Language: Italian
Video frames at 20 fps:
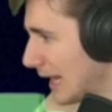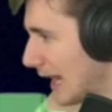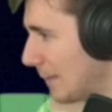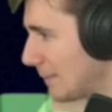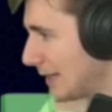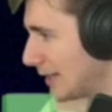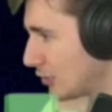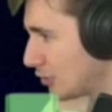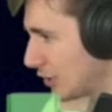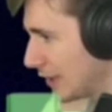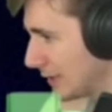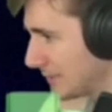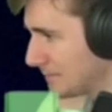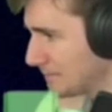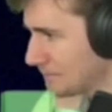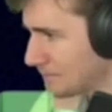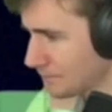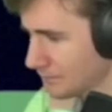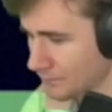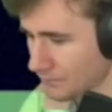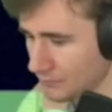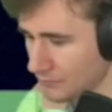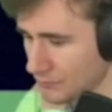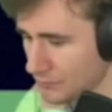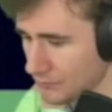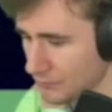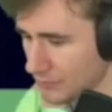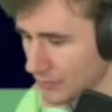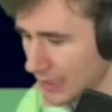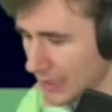Amici,
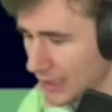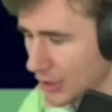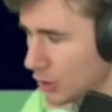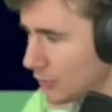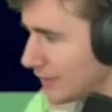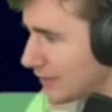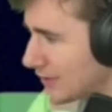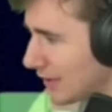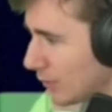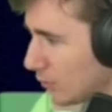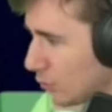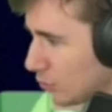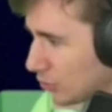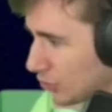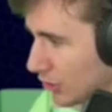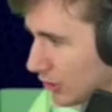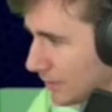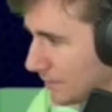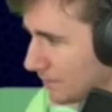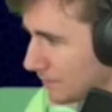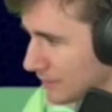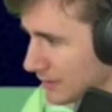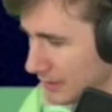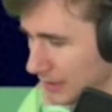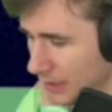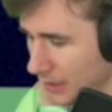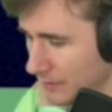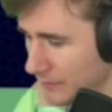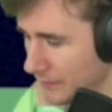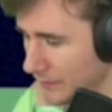io vi saluto.
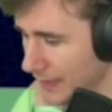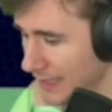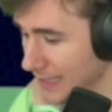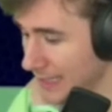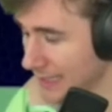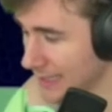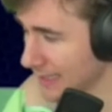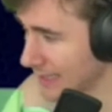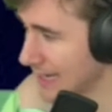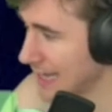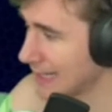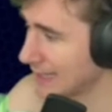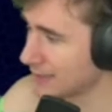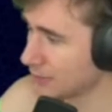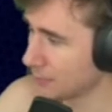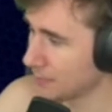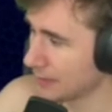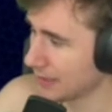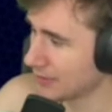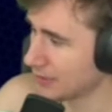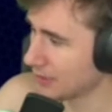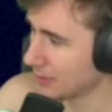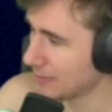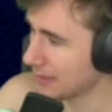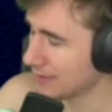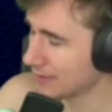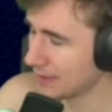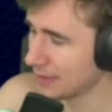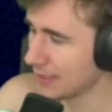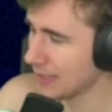Vi ringrazio per essere
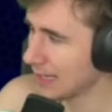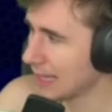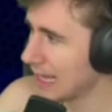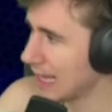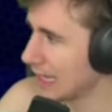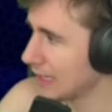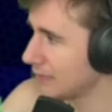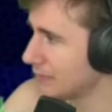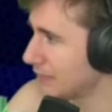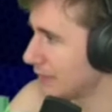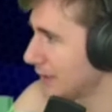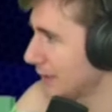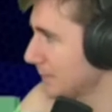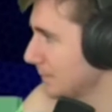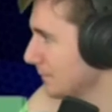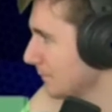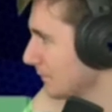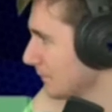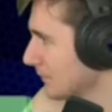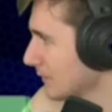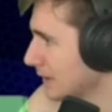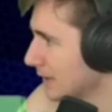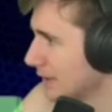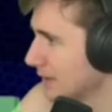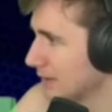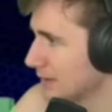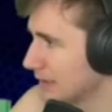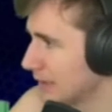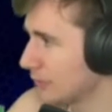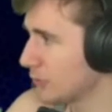rimasti in live.
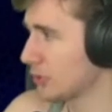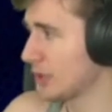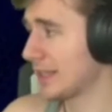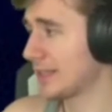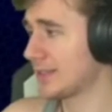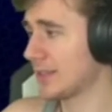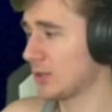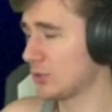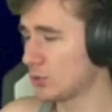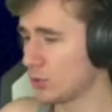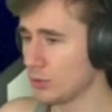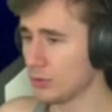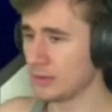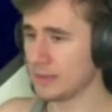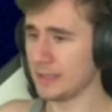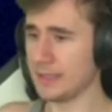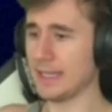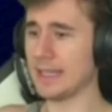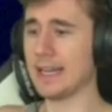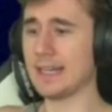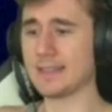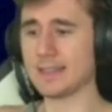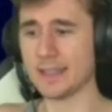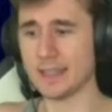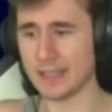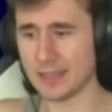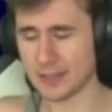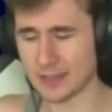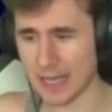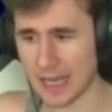Davvero grazie a tutti,
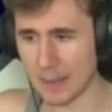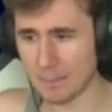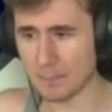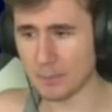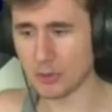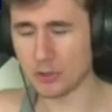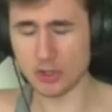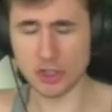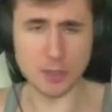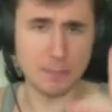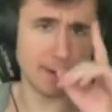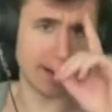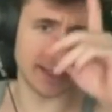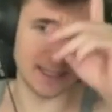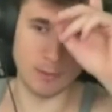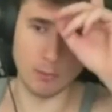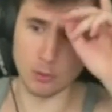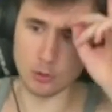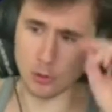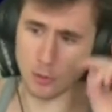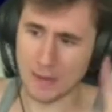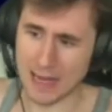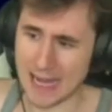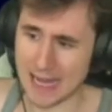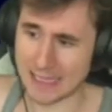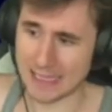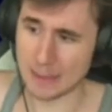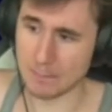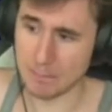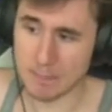grazie dei sub. Ci becchiamo
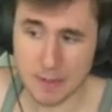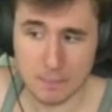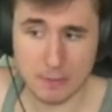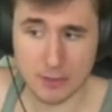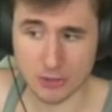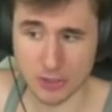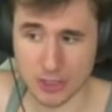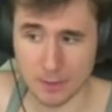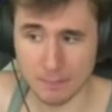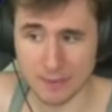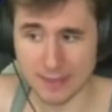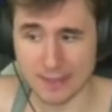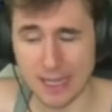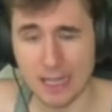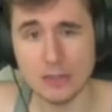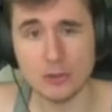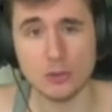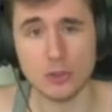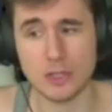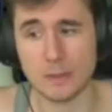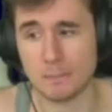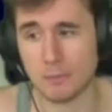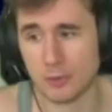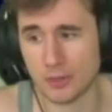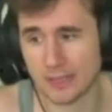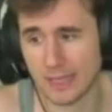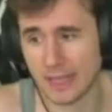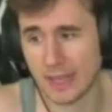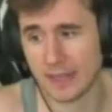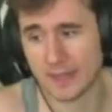domani. Mi piacerebbe tanto
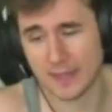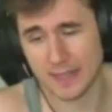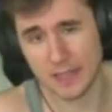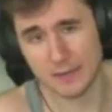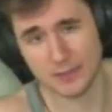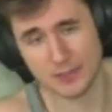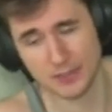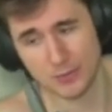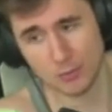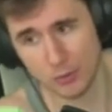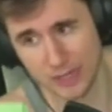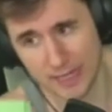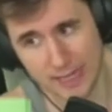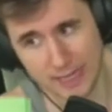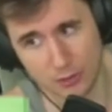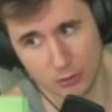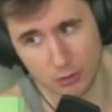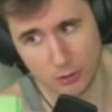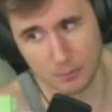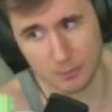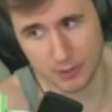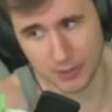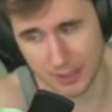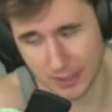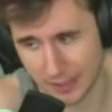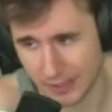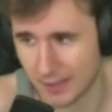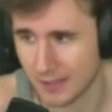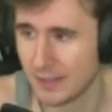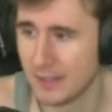riportare Thief Simulator
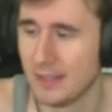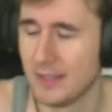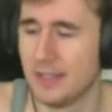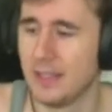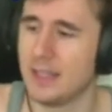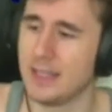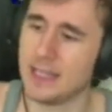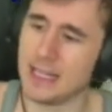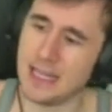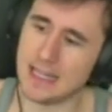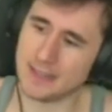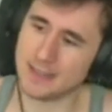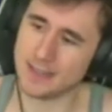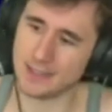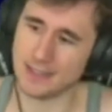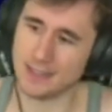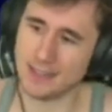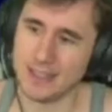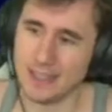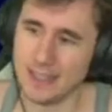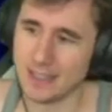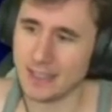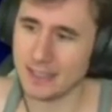perché, ragazzi,